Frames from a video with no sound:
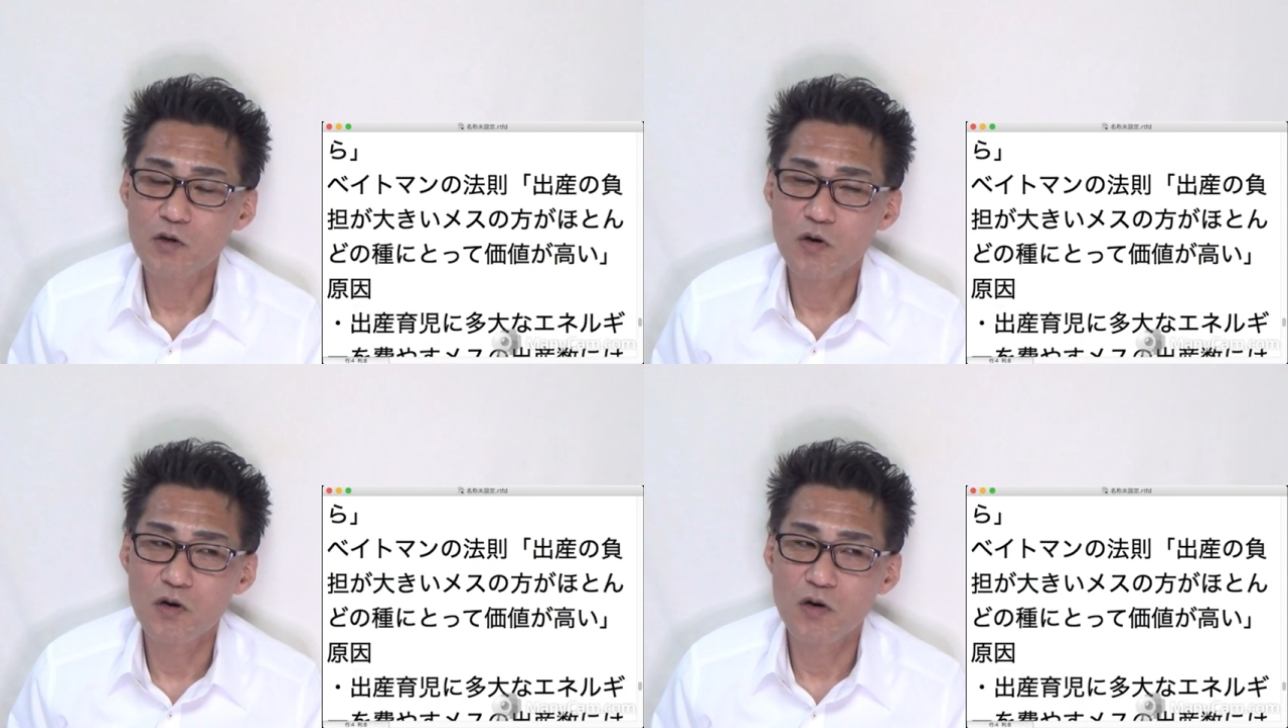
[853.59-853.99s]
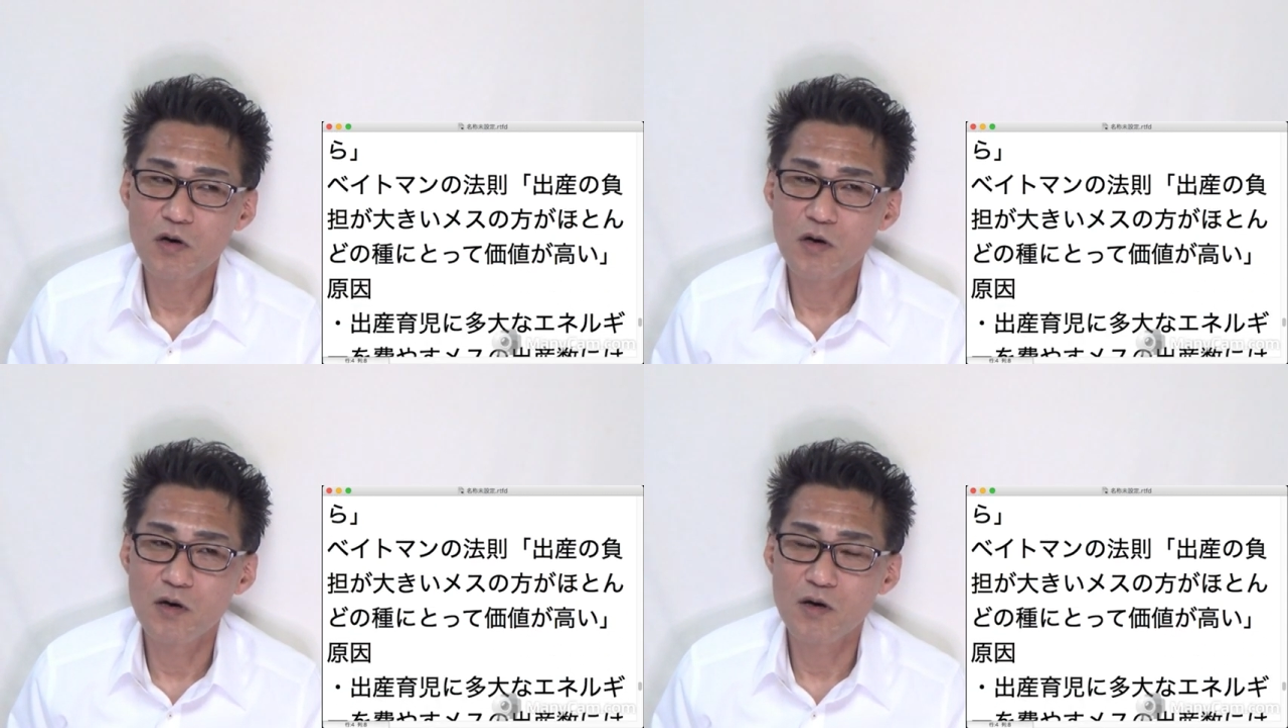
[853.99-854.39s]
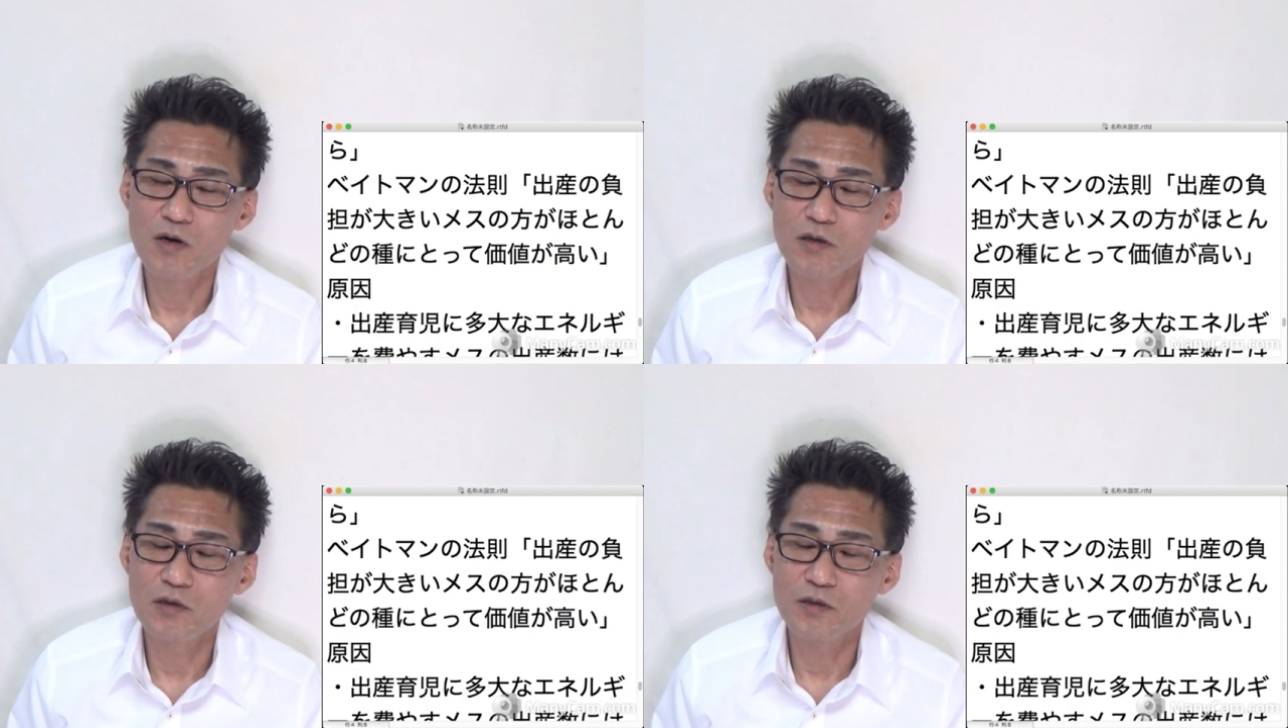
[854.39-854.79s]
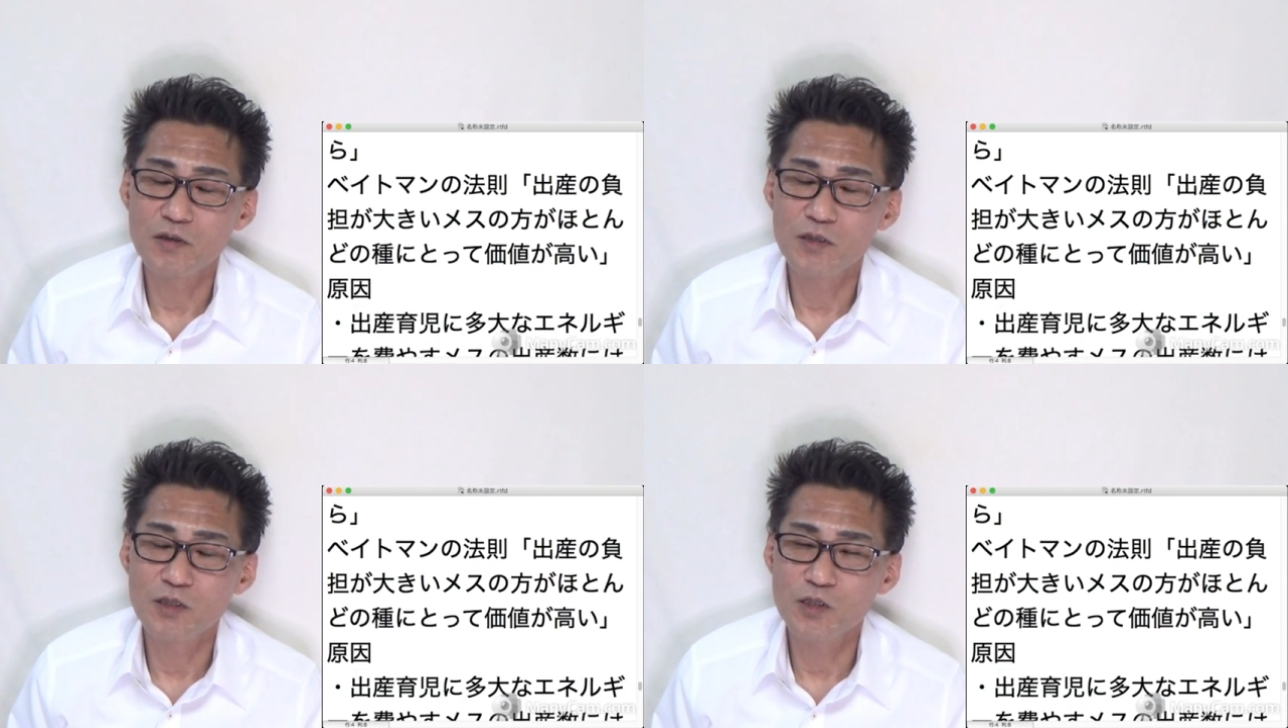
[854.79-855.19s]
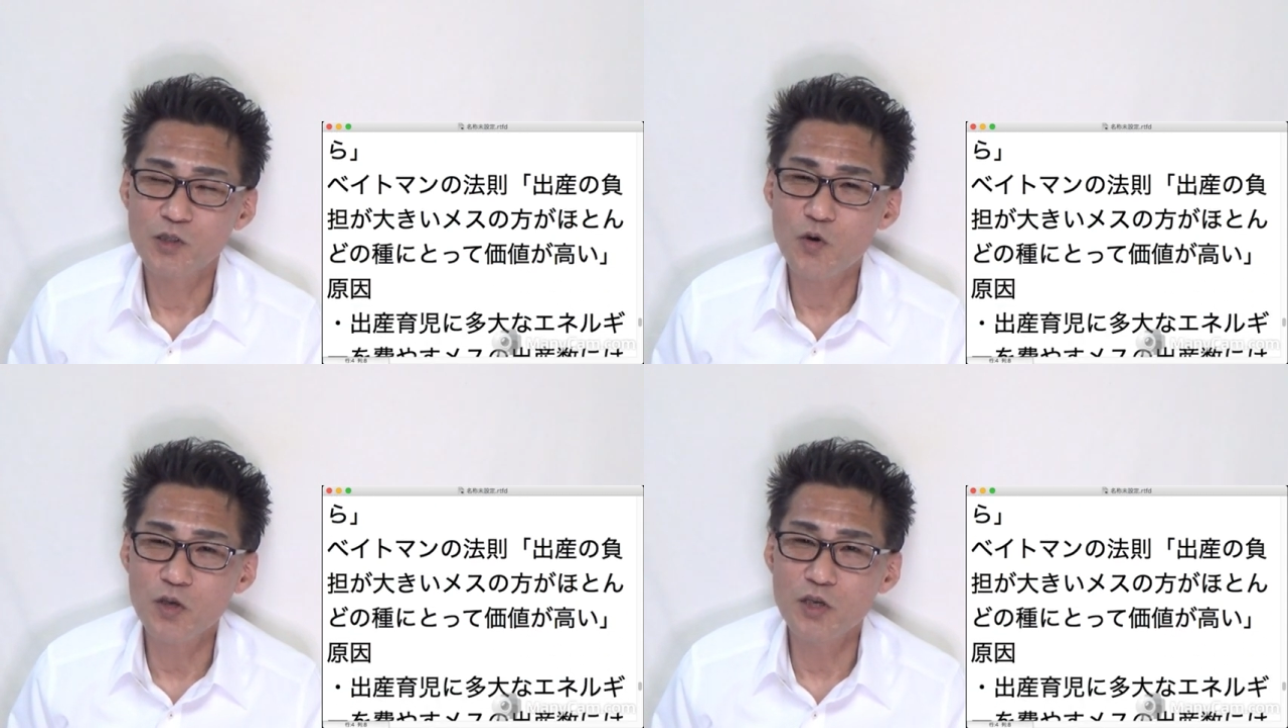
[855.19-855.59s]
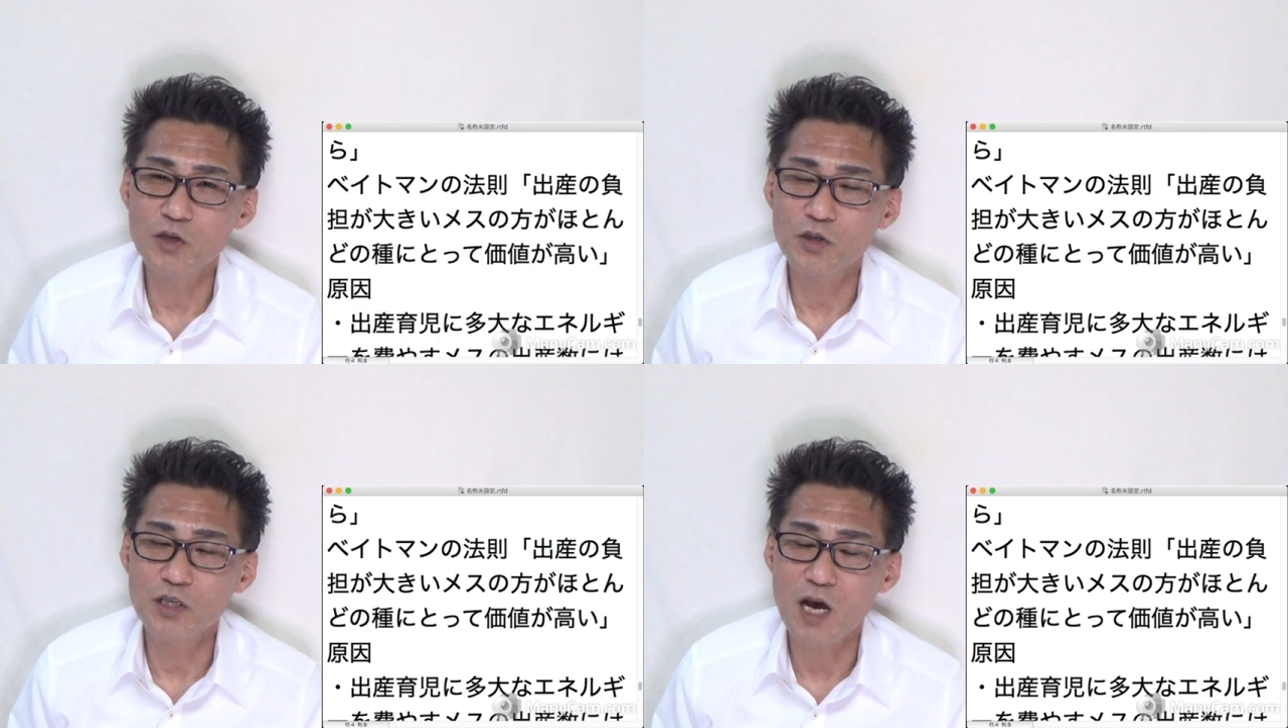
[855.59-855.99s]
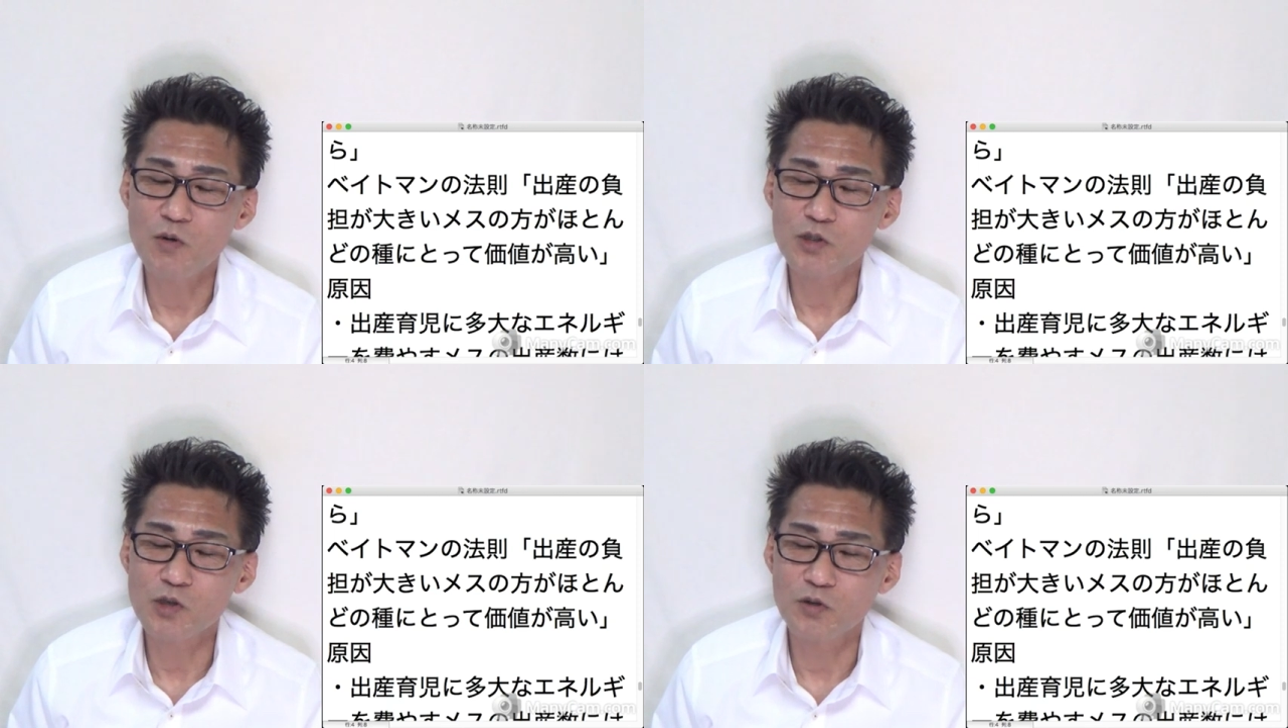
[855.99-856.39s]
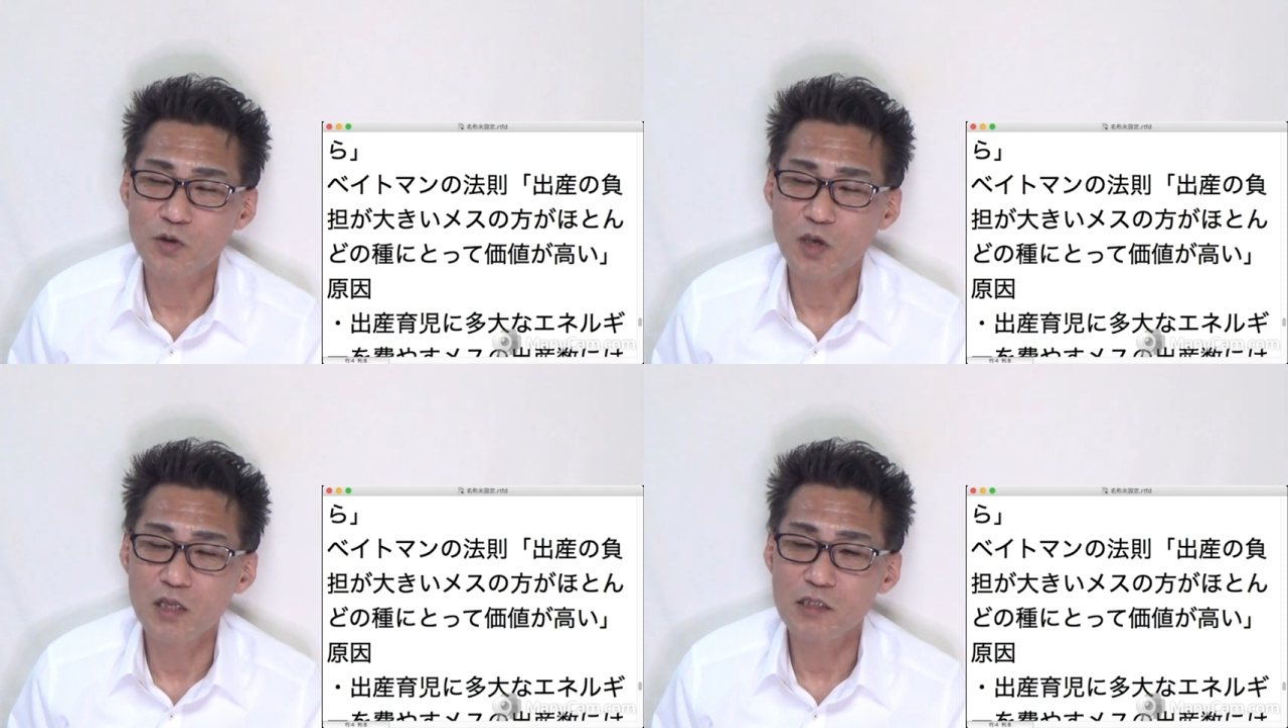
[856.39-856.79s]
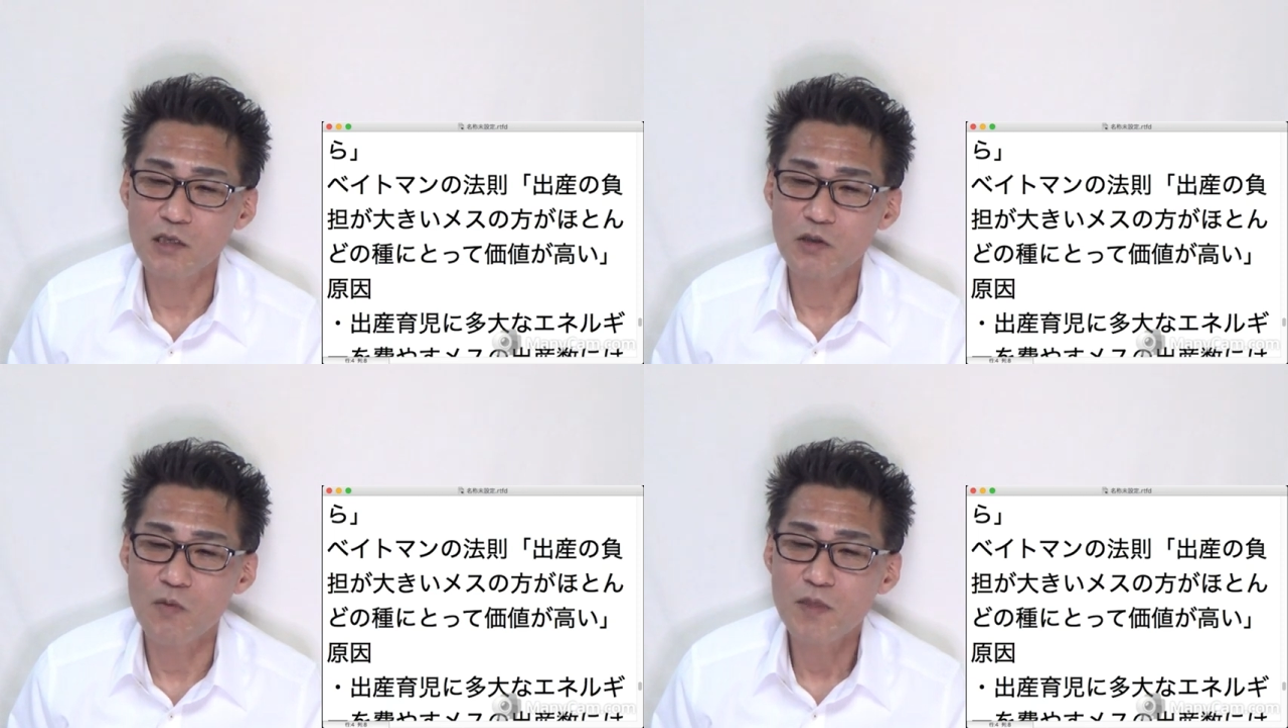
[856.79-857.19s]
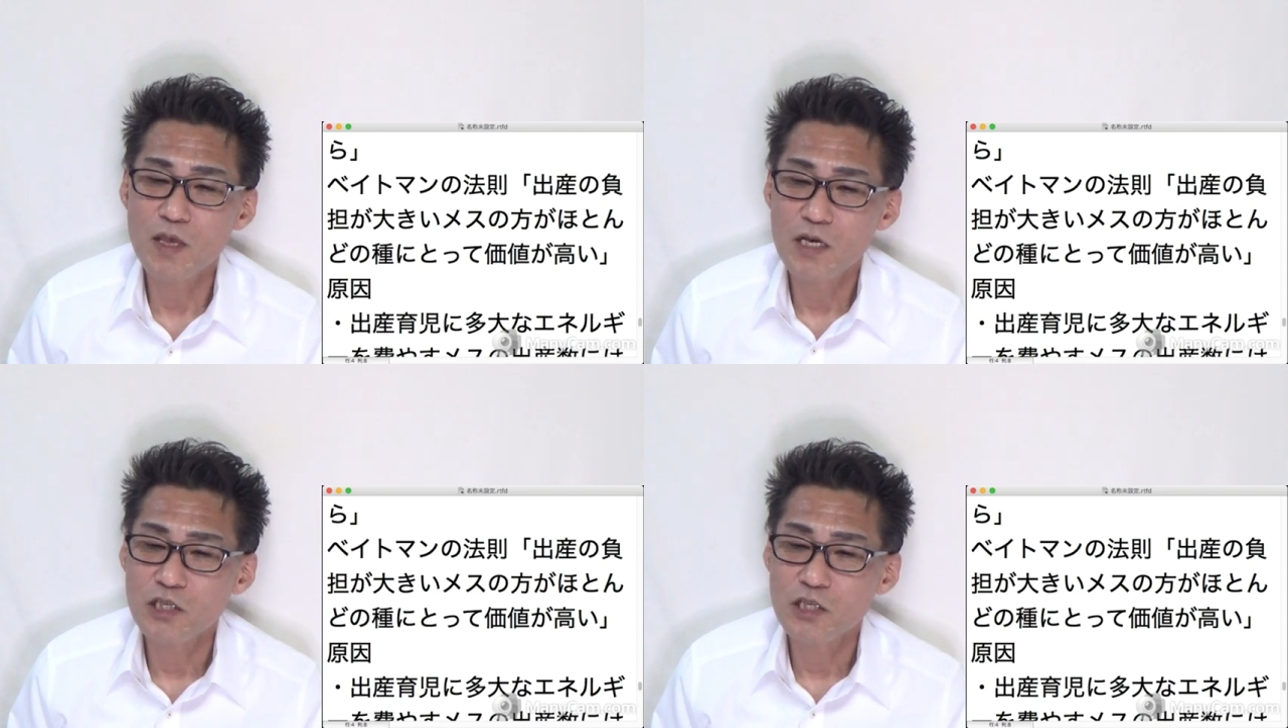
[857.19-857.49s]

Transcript: あのー、そういう風な法則の原因なんですけど、